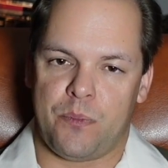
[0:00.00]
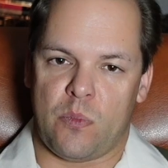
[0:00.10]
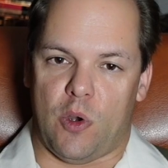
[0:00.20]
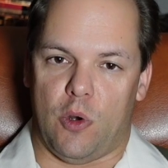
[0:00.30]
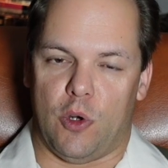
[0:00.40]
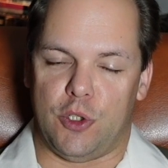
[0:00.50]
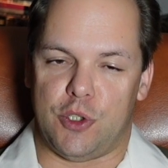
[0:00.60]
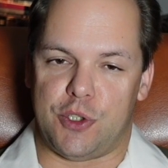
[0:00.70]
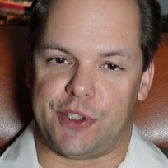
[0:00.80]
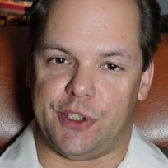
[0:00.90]

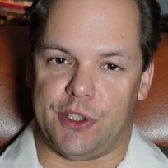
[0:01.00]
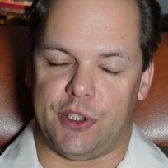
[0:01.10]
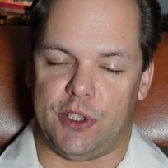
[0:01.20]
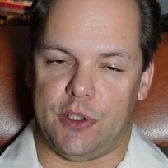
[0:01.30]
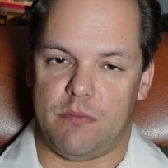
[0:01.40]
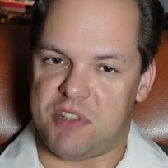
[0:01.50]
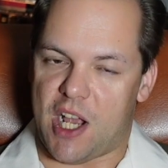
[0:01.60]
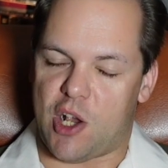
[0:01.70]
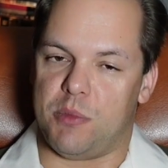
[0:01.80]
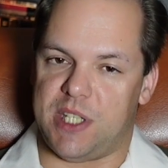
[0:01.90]
und äh, da
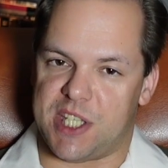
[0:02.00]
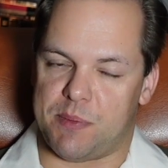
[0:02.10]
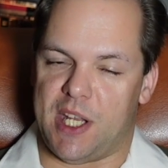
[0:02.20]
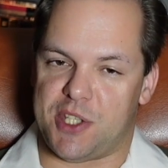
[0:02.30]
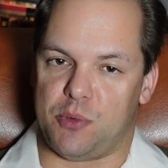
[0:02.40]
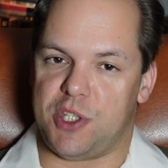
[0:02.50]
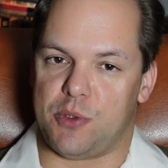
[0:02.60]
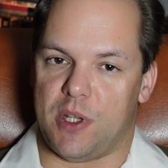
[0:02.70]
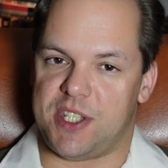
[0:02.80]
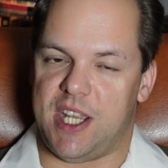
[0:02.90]
komme ich jetzt mal dazu, euch zu
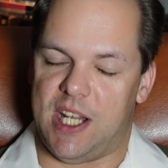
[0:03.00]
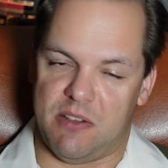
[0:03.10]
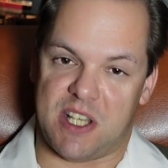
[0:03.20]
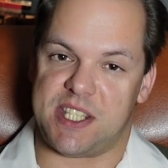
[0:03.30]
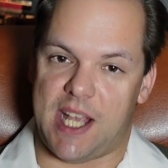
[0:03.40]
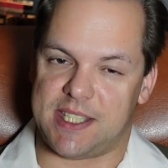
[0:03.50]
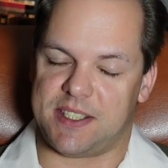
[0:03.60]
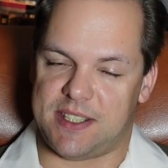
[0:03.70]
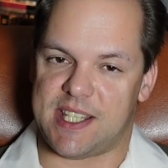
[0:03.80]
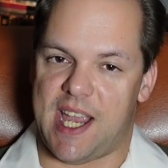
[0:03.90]
erzählen, was
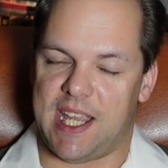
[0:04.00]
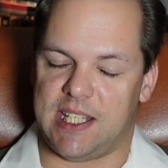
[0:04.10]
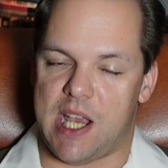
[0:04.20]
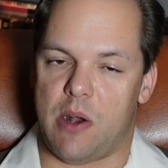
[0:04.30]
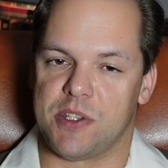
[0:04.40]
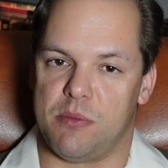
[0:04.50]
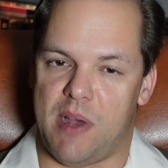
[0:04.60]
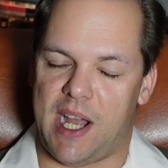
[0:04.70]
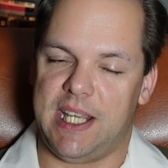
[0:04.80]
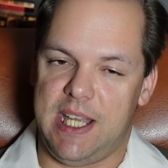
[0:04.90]
hat das eigentlich
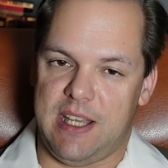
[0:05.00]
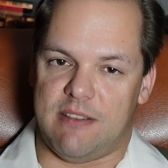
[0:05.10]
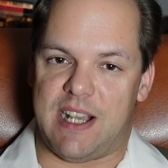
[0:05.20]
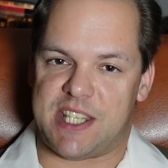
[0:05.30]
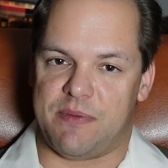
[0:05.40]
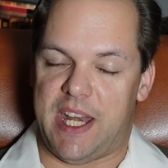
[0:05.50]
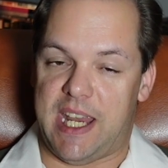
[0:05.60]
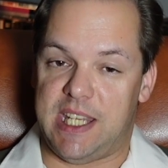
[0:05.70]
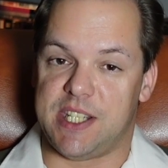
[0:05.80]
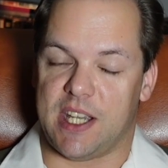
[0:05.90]
ausgemacht? Was war der
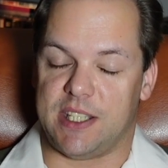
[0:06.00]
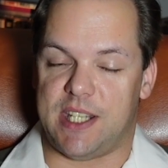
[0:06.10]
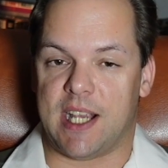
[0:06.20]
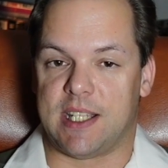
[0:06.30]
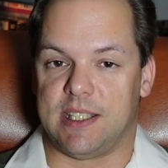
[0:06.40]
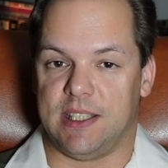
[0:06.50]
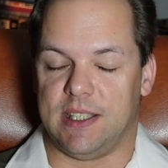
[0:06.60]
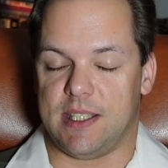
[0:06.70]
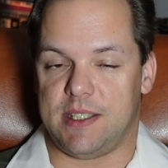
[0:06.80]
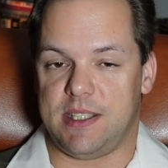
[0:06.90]

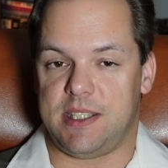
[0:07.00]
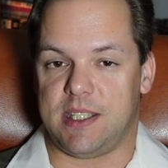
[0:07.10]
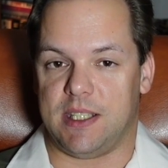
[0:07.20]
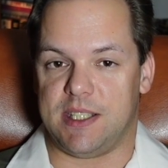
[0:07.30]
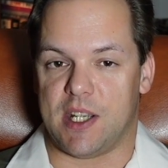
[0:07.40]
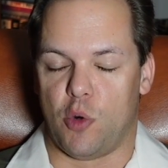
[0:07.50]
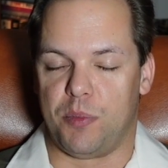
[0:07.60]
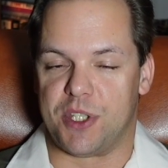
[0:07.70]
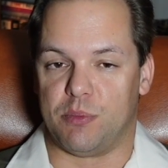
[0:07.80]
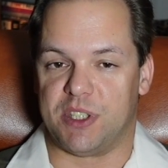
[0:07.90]
Hintergedanke, sich an dieser
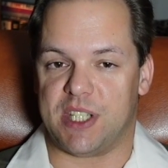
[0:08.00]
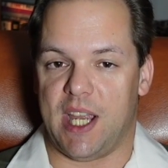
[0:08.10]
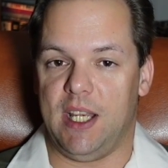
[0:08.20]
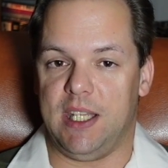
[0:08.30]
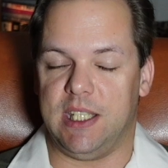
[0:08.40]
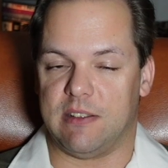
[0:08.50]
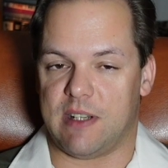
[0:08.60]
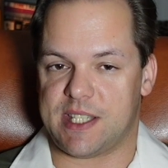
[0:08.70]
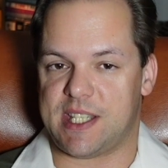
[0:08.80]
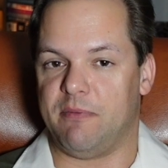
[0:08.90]
Gruppe zu beteiligen?
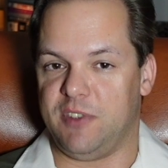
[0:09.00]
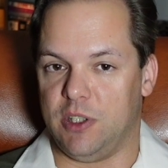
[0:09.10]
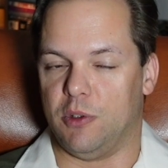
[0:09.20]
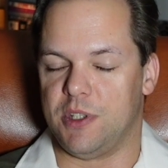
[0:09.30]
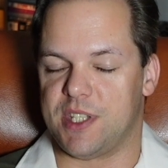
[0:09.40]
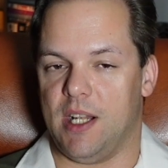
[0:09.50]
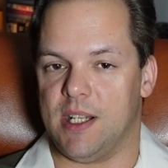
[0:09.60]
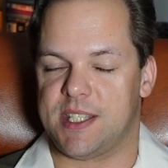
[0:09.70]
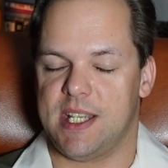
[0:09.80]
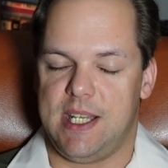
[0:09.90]
Was haben wir uns
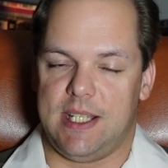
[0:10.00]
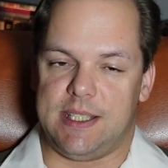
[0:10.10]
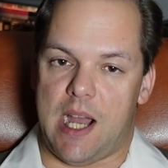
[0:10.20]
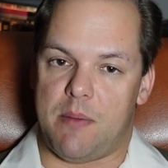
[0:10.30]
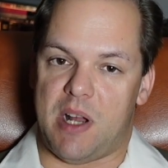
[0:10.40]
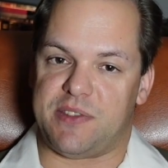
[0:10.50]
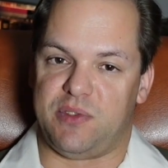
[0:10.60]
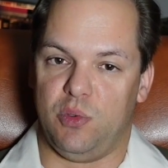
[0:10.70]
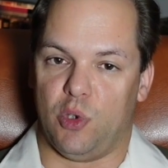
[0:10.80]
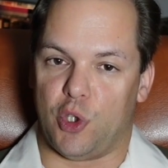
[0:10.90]
als damals
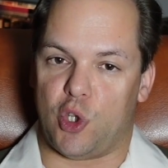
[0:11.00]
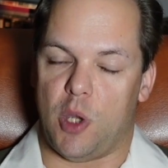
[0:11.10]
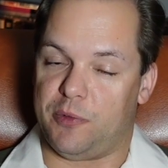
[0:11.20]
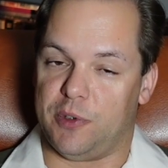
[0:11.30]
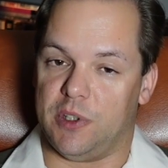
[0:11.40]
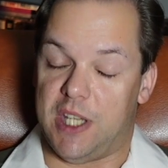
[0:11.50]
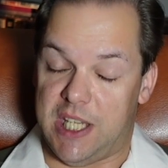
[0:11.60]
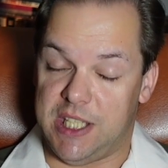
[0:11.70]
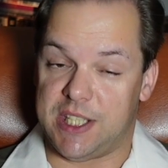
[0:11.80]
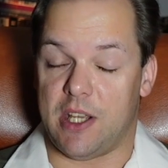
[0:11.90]
führende Köpfe
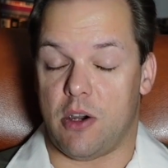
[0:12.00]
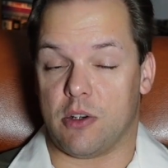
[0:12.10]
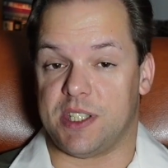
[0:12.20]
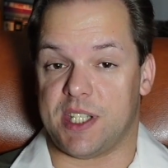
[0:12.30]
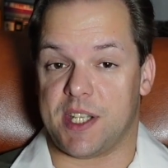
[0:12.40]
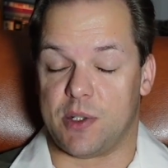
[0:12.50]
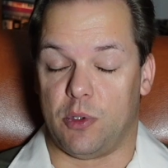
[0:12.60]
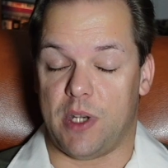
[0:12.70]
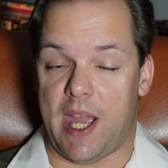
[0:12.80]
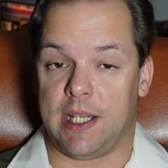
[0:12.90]
hinter der
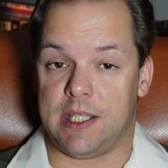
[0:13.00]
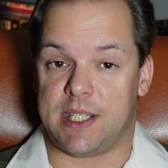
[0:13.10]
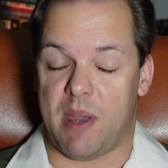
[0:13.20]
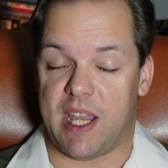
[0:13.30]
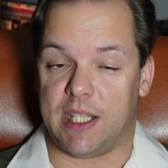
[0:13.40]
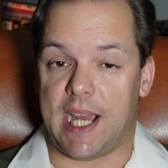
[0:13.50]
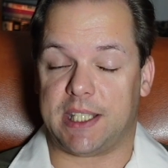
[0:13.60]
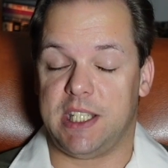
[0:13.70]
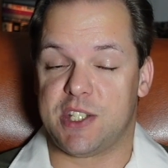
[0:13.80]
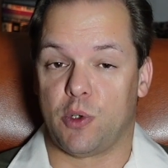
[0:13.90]
Organisation eigentlich dabei gedacht,
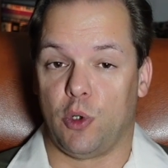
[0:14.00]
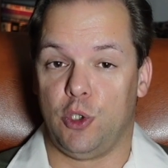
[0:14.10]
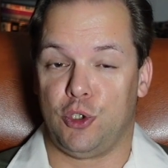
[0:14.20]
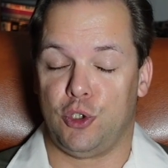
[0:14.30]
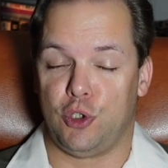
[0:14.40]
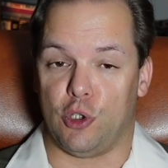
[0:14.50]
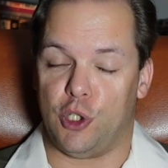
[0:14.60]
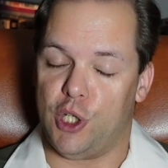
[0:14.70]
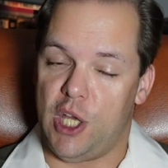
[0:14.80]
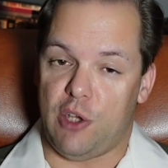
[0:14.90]
die zu gründen?
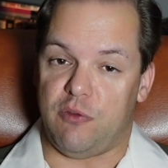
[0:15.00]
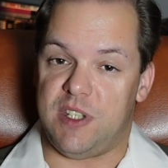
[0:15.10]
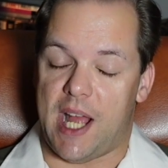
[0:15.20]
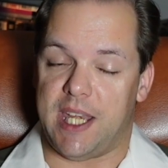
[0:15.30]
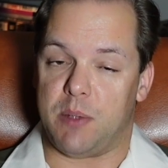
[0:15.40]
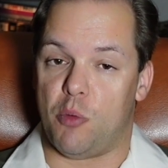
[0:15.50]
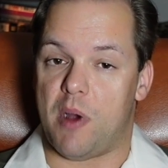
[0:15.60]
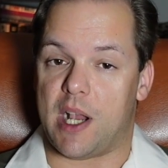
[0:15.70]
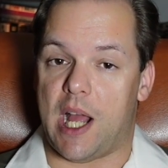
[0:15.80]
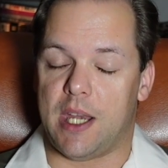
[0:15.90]
Und wie sah die
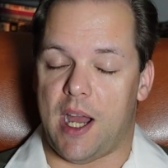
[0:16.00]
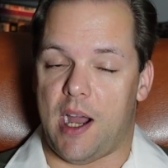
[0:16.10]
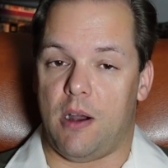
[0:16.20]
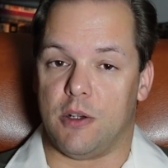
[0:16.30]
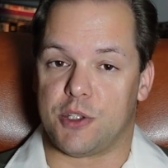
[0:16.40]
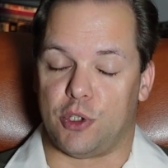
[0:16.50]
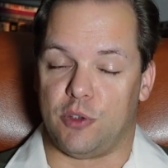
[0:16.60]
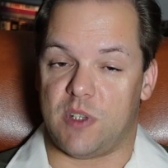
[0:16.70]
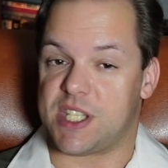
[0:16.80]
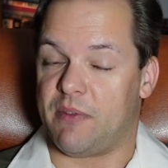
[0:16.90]
Propaganda aus?
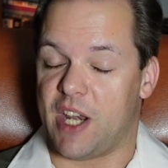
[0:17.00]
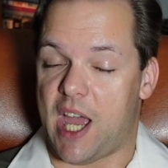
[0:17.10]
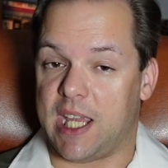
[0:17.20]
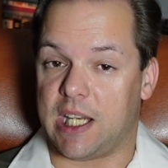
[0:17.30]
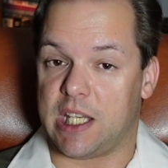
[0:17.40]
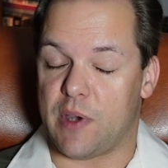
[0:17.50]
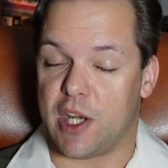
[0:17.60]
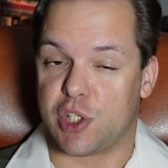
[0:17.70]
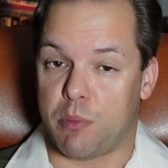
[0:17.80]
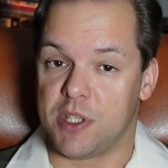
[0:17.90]
Und was haben wir da eigentlich für
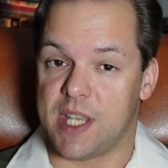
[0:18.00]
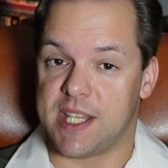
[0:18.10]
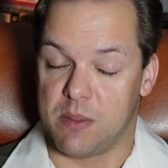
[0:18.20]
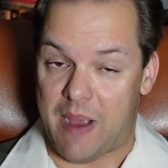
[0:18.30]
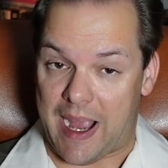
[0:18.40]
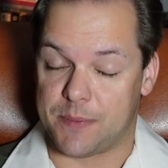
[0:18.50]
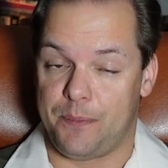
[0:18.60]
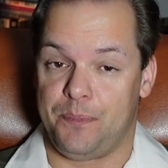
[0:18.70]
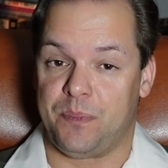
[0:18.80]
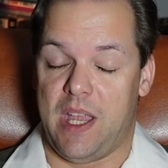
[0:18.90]
einen Schmonsens gemacht?
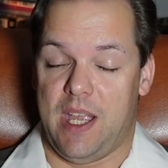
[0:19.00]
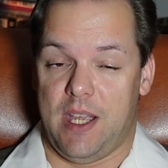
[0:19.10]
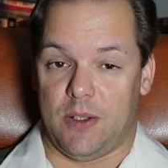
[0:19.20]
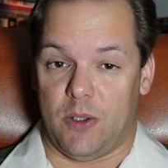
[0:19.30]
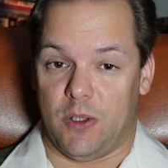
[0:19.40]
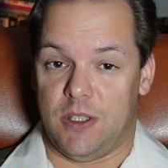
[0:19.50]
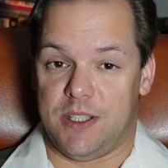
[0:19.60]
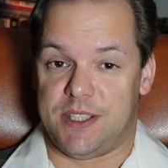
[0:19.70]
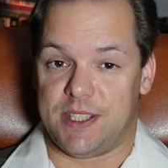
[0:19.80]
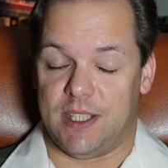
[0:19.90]

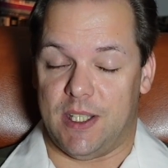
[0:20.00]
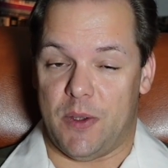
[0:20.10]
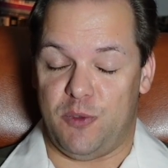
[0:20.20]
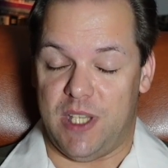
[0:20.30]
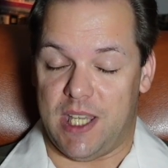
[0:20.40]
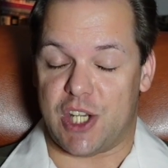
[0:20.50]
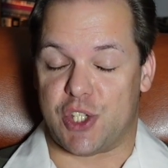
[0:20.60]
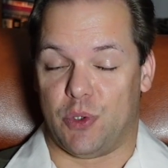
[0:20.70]
Und äh, wie ihr ja schon in